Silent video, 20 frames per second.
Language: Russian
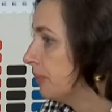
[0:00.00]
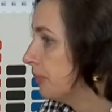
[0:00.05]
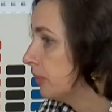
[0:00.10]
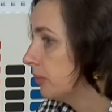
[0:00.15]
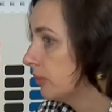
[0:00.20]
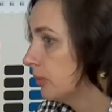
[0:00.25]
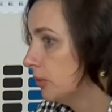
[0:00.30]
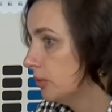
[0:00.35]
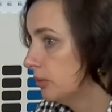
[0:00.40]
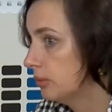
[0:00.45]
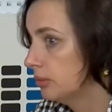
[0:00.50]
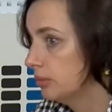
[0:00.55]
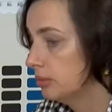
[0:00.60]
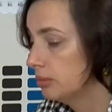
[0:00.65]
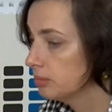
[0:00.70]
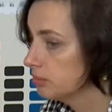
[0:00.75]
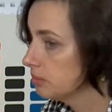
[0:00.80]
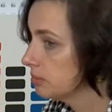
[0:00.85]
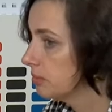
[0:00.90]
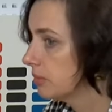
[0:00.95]
Но
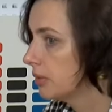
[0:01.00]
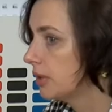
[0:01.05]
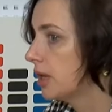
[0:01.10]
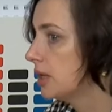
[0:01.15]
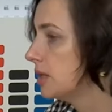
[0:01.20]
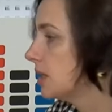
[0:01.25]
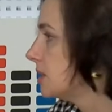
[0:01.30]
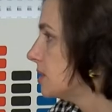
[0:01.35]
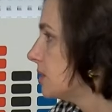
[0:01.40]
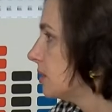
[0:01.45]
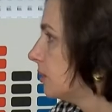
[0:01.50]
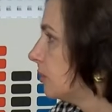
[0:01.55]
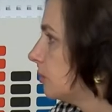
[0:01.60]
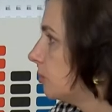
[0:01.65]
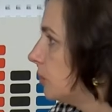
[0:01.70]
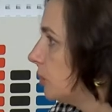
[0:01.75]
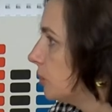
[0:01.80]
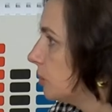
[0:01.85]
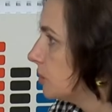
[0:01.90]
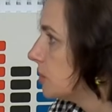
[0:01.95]
Калязин
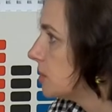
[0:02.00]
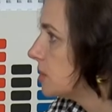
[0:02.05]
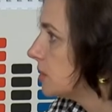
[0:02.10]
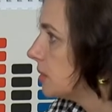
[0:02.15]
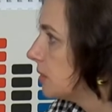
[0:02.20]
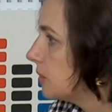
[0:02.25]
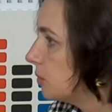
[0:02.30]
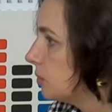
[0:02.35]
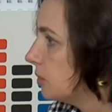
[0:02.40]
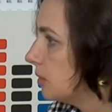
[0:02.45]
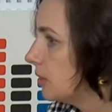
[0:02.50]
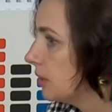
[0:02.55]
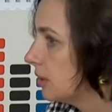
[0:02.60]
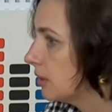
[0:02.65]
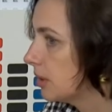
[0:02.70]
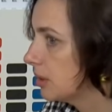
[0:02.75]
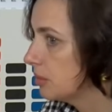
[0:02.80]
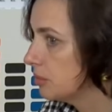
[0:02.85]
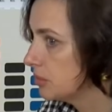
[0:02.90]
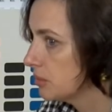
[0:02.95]
люблю, ценю и
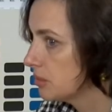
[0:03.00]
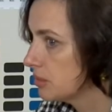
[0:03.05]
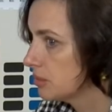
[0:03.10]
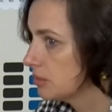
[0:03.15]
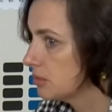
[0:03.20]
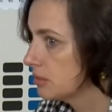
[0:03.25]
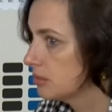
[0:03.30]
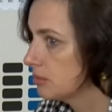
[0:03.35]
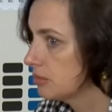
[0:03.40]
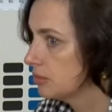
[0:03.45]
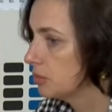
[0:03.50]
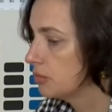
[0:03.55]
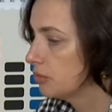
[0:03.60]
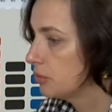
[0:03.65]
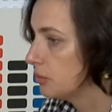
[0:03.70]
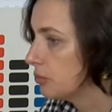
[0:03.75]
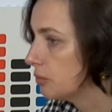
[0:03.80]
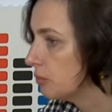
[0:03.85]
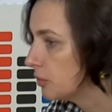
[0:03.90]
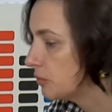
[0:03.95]
как бы вот,
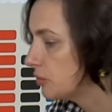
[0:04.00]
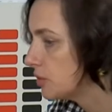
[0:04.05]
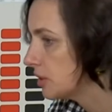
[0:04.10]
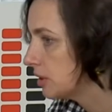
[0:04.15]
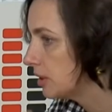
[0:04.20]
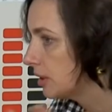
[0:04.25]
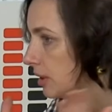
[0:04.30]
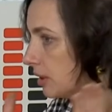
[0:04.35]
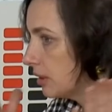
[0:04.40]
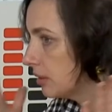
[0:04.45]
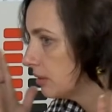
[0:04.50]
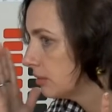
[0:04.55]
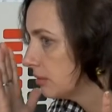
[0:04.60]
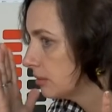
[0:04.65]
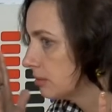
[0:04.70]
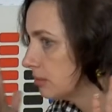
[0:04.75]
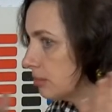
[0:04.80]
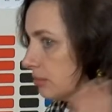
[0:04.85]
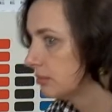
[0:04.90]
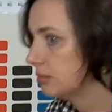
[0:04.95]
вот, вот всегда
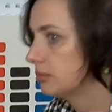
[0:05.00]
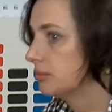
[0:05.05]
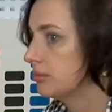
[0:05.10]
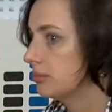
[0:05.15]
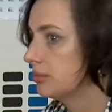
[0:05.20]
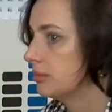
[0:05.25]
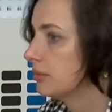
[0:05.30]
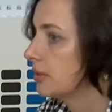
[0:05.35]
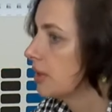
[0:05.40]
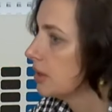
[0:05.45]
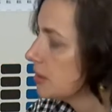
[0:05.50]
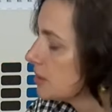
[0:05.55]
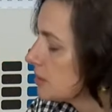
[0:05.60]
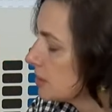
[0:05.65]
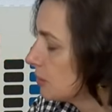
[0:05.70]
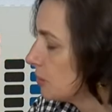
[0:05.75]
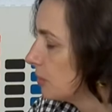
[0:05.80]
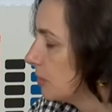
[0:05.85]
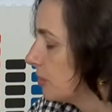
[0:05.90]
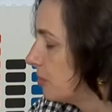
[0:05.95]
э,
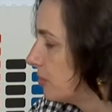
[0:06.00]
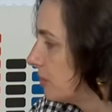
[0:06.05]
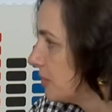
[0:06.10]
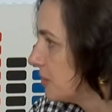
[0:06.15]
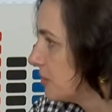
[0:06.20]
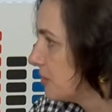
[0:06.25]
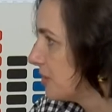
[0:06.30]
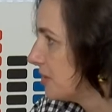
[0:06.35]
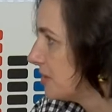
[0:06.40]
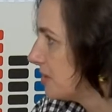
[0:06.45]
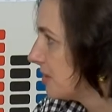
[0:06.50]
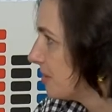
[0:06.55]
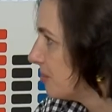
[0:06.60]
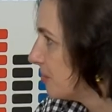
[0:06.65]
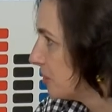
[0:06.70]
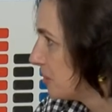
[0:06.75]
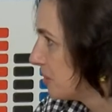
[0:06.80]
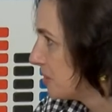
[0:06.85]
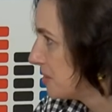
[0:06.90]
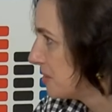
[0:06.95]
радостно туда приезжать и
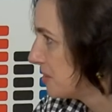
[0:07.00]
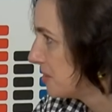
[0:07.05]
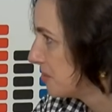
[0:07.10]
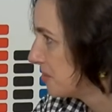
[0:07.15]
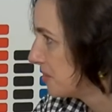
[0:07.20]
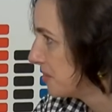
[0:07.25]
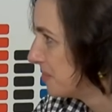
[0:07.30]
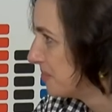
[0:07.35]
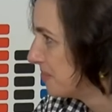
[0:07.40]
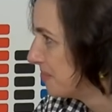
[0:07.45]
работать с ними.